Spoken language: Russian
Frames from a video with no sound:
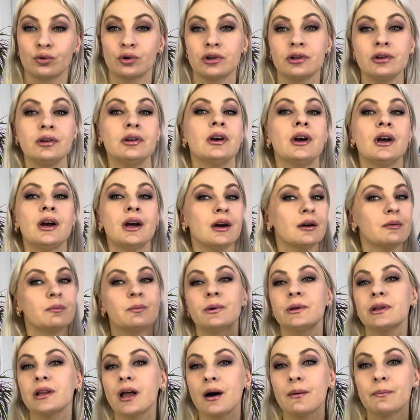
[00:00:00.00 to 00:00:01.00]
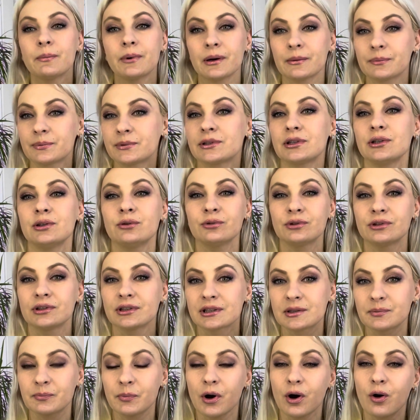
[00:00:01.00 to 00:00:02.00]
И была бы абсолютно
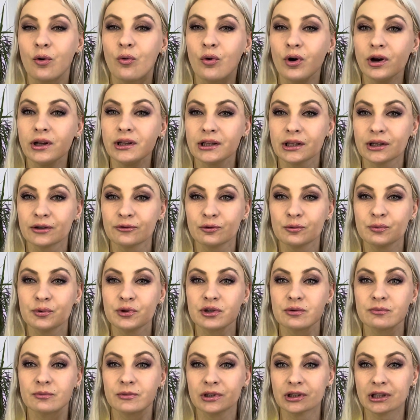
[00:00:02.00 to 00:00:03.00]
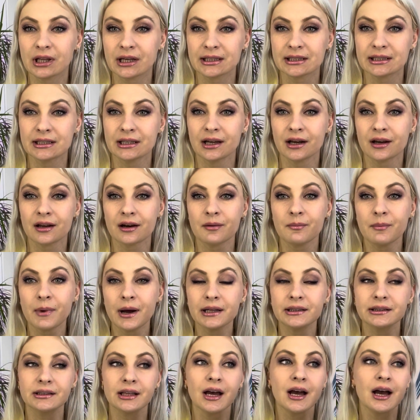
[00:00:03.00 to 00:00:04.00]
спокойна. В общем, классный аромат.